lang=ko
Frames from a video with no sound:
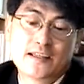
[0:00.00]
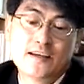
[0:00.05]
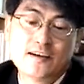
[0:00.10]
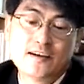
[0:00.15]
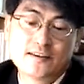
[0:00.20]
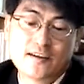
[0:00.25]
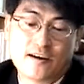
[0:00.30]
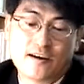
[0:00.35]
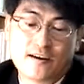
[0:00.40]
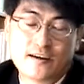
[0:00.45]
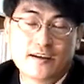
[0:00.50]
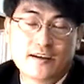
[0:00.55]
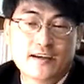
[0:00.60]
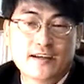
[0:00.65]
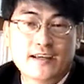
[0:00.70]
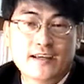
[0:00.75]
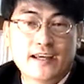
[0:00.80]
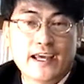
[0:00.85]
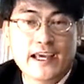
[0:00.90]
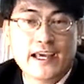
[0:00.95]
이어서
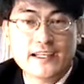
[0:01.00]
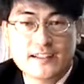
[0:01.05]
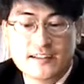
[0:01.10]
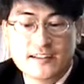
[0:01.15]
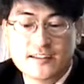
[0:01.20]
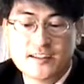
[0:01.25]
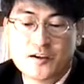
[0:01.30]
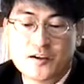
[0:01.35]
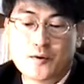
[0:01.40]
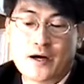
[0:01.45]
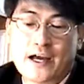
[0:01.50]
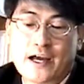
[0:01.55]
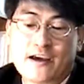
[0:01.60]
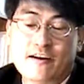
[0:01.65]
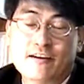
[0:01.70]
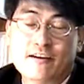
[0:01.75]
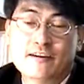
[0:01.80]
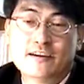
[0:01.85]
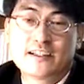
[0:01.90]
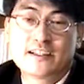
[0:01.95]
행렬을
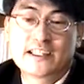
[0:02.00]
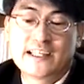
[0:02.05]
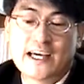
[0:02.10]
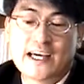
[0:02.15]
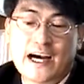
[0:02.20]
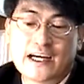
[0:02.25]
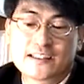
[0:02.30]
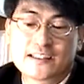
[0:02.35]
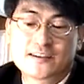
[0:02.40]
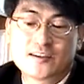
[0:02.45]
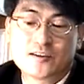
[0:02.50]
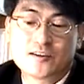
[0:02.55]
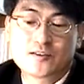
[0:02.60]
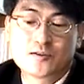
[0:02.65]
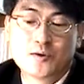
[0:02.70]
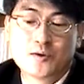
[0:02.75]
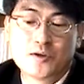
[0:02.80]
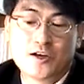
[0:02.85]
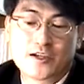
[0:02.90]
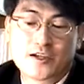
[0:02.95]
이용하여
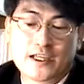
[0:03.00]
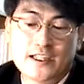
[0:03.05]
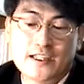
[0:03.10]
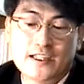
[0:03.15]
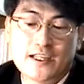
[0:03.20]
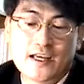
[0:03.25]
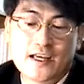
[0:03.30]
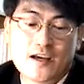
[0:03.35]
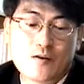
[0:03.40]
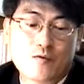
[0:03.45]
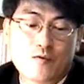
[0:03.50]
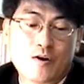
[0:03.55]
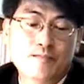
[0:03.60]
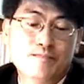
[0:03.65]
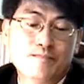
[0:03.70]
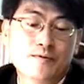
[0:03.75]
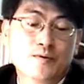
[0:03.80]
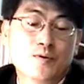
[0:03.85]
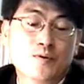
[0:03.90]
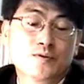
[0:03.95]
기하학적 도형인
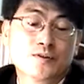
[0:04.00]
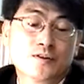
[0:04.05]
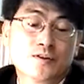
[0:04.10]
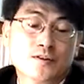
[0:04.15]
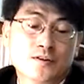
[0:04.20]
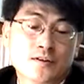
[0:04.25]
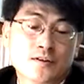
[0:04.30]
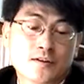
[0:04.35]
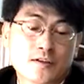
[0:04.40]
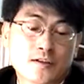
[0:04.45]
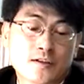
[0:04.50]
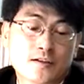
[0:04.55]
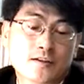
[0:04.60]
원뿔곡선을